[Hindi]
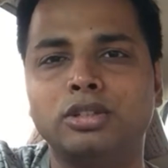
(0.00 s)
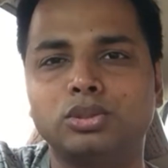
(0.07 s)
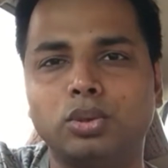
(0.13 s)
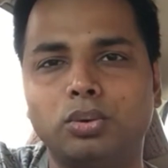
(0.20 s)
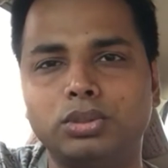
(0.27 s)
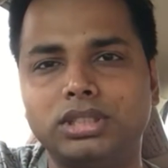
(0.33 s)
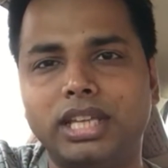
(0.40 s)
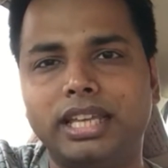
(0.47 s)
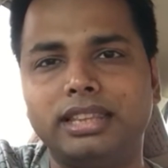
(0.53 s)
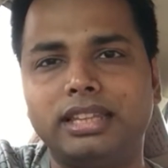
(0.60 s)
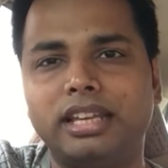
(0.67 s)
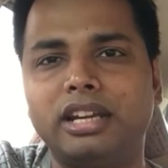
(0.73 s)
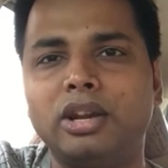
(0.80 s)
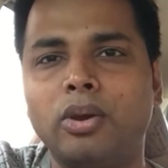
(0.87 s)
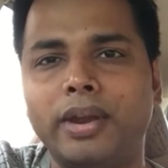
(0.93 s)
तो उसके
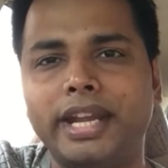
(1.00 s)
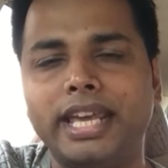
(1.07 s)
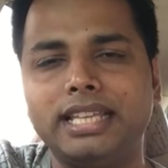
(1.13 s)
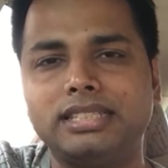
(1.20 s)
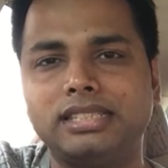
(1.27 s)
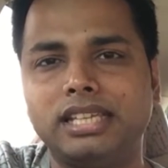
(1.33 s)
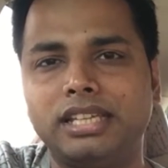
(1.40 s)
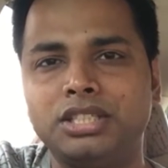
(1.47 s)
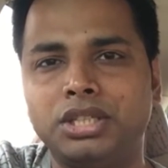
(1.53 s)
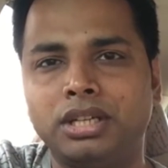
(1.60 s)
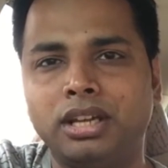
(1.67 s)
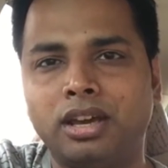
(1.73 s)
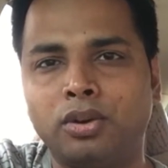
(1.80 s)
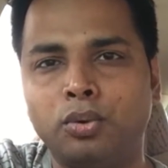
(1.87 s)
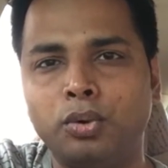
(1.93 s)
अंदर नोएडा
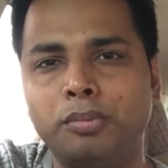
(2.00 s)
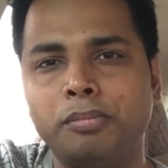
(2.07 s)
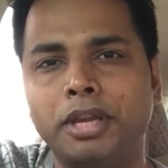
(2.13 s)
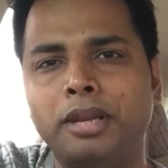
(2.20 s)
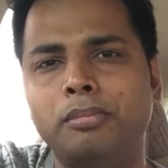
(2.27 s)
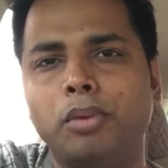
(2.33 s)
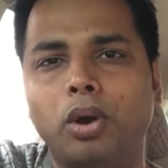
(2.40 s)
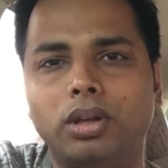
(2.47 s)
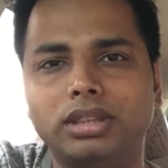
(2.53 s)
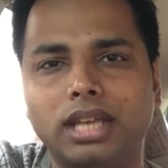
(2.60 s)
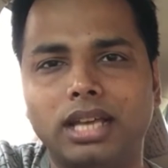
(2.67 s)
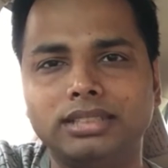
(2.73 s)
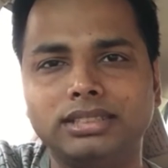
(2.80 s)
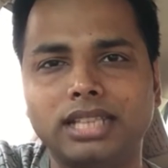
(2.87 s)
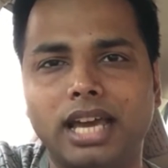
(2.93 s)
एक्सटेंशन का रूट मैंने बहुत
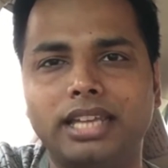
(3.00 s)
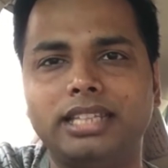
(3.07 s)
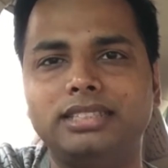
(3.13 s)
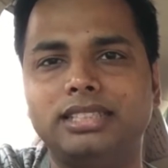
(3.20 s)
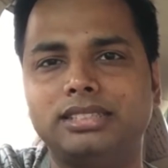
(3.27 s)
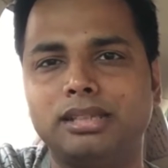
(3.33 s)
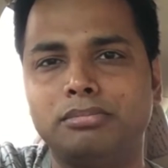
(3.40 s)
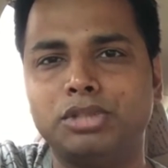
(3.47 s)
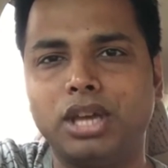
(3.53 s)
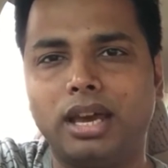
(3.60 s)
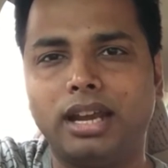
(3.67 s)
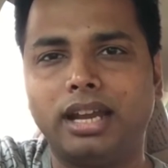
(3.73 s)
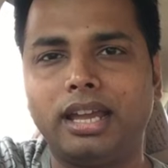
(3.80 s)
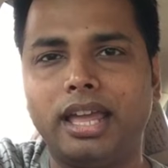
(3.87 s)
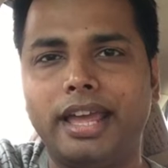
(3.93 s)
आसानी से समझा
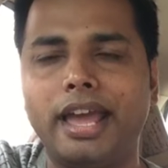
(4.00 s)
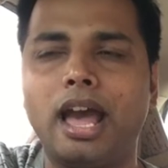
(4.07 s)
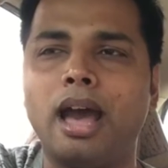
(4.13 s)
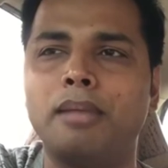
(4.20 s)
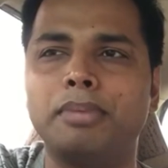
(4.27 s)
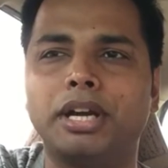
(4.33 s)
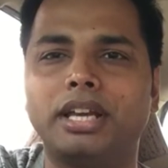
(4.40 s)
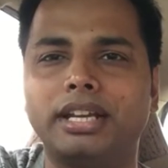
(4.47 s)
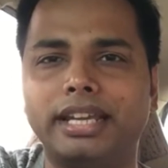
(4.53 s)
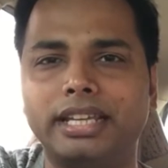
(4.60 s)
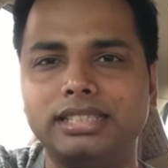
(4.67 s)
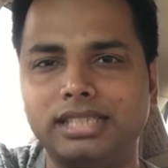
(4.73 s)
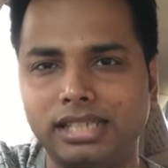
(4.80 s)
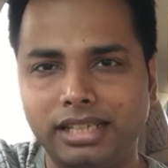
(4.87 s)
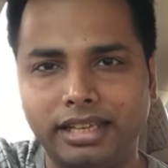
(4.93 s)
रखा है आप अगर
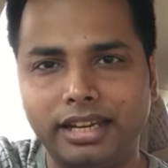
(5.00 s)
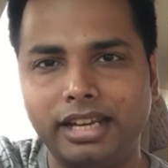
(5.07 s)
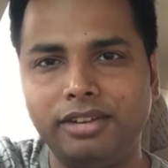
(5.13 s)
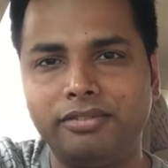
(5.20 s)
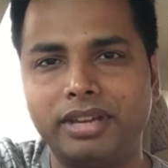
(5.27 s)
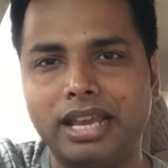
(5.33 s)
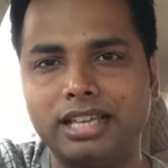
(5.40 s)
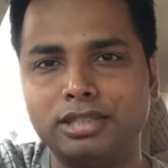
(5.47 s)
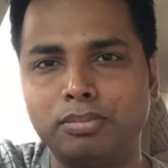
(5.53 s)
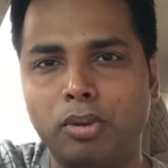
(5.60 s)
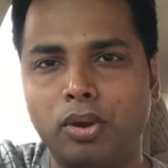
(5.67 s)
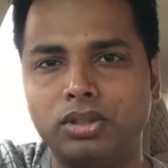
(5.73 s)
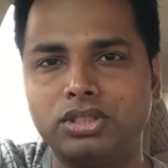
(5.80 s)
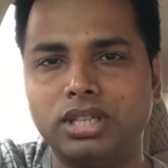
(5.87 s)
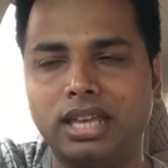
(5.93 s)
किंगसन ग्रीन विलास
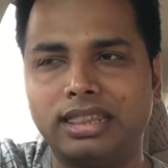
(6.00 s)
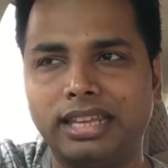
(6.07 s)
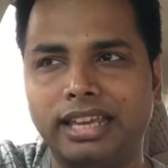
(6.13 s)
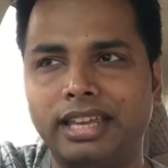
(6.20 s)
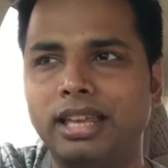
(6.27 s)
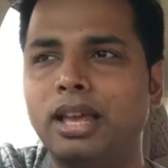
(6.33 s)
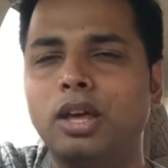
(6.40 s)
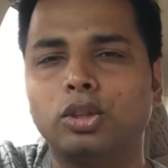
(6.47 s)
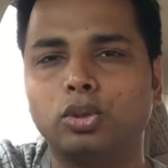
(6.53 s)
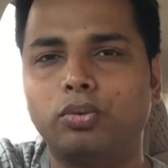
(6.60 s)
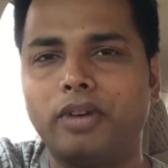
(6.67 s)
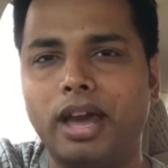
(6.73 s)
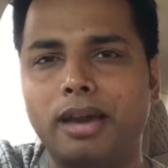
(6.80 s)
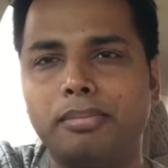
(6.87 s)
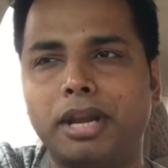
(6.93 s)
पहुंच जाते हैं तो
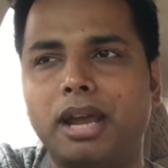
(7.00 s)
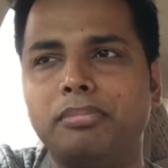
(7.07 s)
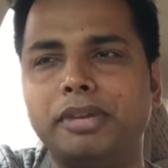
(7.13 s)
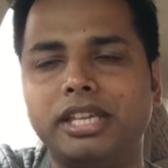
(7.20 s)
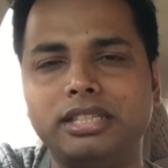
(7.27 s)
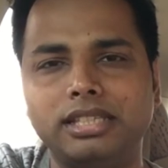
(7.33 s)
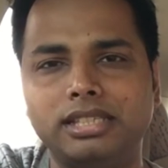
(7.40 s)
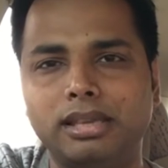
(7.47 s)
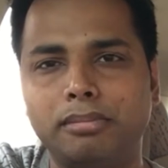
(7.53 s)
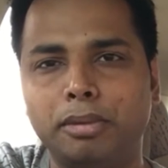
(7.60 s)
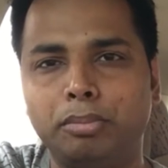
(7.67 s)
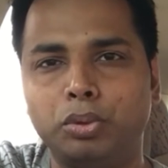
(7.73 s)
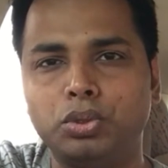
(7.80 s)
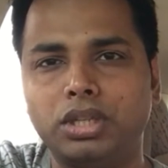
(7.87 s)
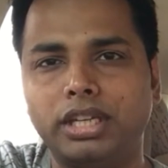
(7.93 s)
वहां पर आप किसी से भी
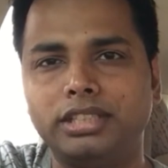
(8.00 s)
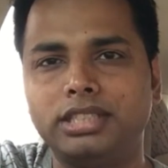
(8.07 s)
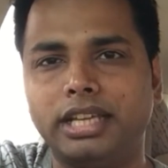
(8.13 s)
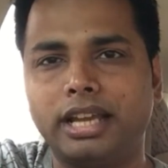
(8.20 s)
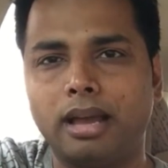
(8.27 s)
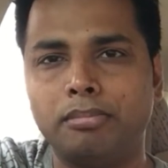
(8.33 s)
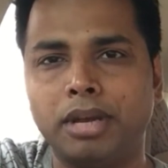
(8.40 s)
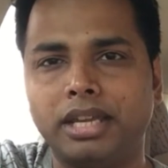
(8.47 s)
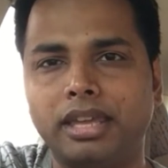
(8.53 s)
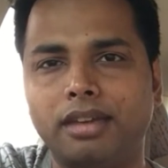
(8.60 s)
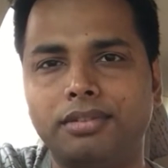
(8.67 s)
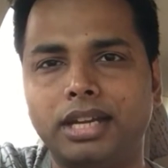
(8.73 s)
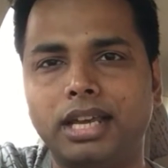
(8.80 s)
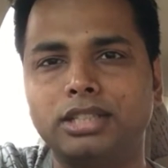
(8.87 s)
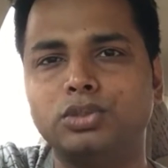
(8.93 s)
पूछ लीजिए कामाख्या
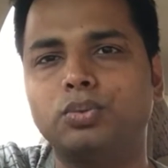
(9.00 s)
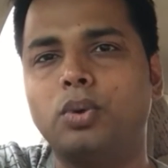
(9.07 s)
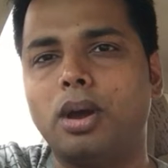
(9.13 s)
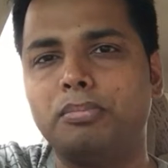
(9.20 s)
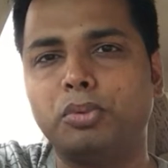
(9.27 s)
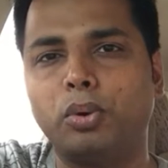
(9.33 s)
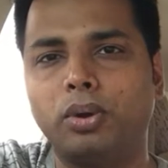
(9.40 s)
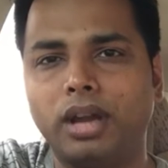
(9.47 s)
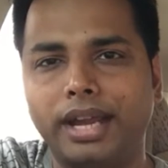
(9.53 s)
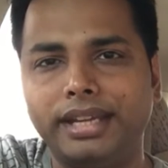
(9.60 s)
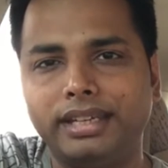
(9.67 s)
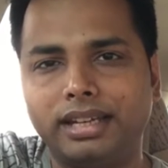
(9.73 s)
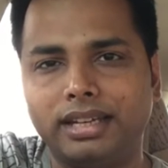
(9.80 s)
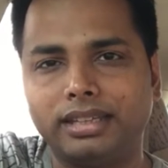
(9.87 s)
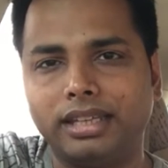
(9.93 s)
विलास वो आपको
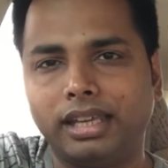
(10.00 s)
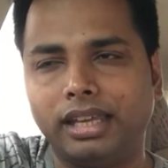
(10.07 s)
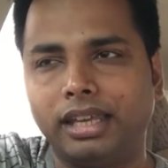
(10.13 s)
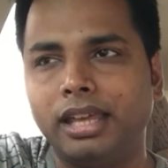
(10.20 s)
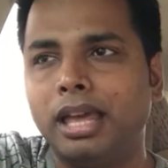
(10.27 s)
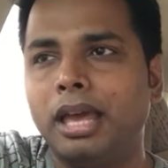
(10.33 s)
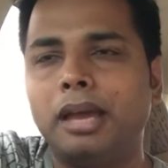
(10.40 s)
गाइड कर देंगे